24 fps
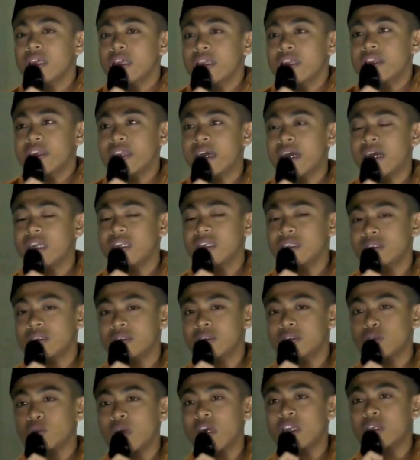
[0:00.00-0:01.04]
Dan
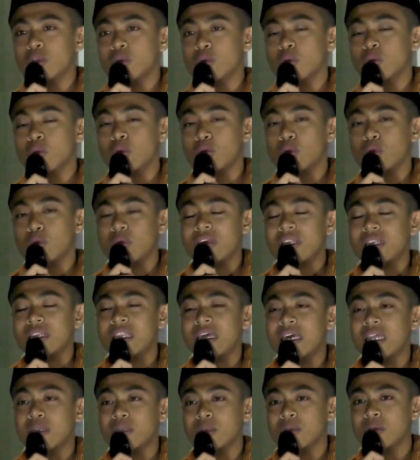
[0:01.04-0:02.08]
Tuan Guru
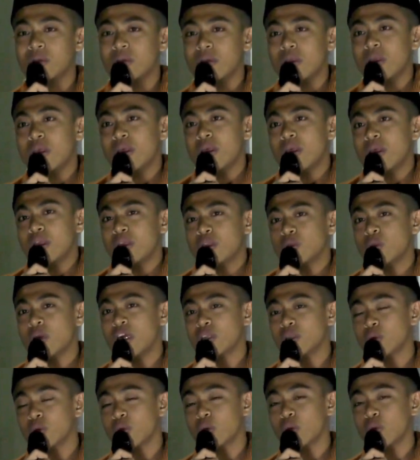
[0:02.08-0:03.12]
dan Tuan
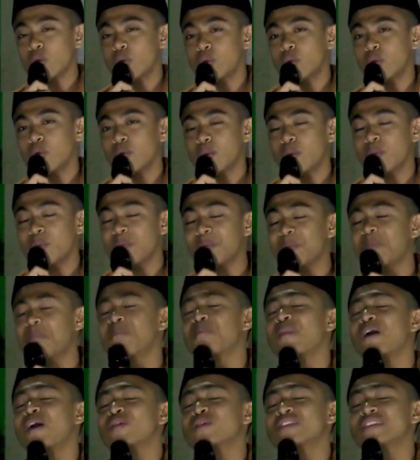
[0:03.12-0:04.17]
Guru
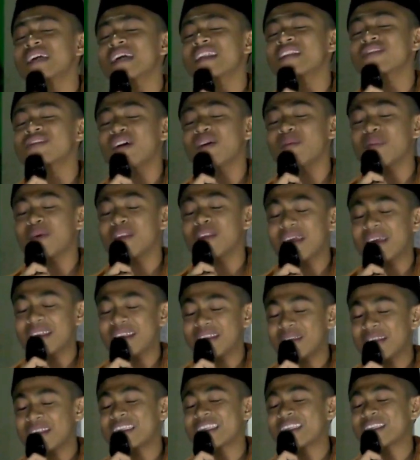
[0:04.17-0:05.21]
Fauzan Tabr
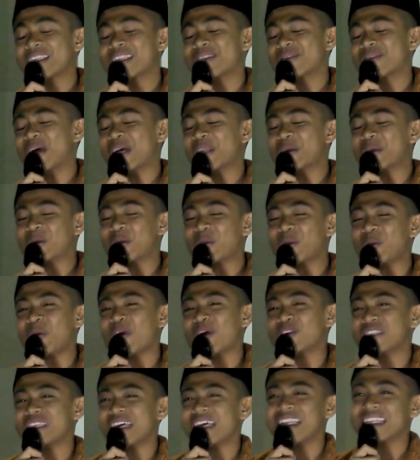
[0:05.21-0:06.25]
Tuan Guru
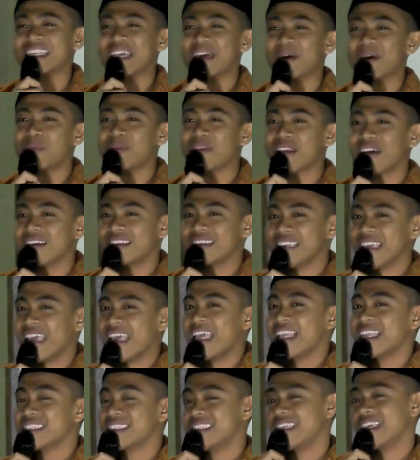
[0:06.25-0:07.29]
Fauzan Tabrani
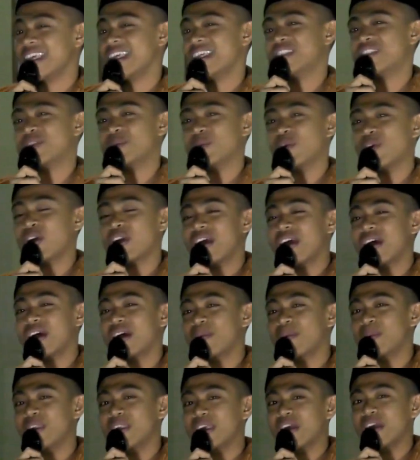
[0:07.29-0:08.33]
LC, semoga
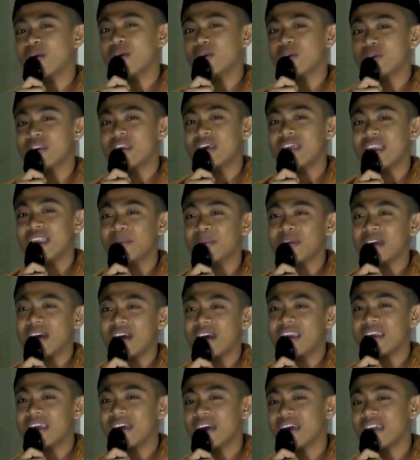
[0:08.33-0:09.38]
beliau dalam
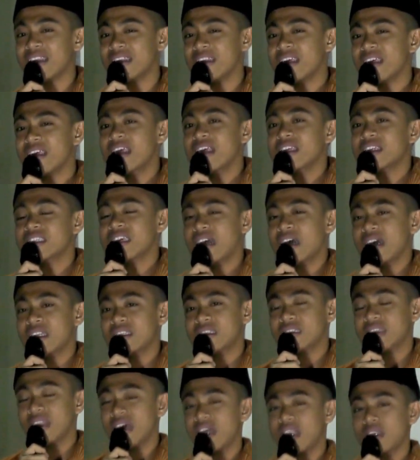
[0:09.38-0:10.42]
keadaan sehat
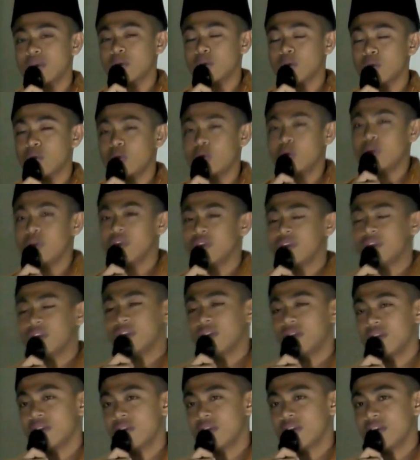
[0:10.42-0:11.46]
selalu,
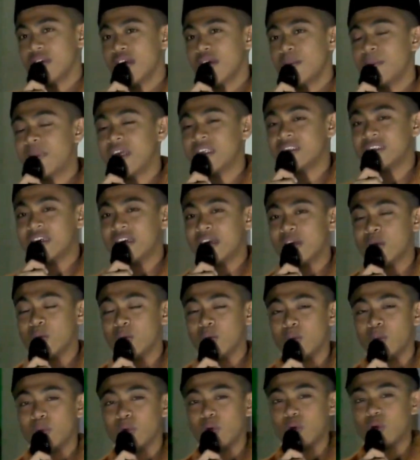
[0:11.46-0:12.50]
panjang
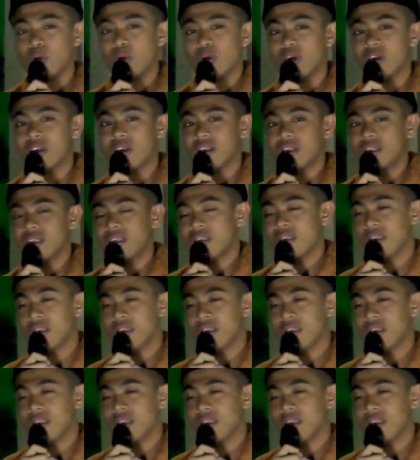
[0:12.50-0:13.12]
umur.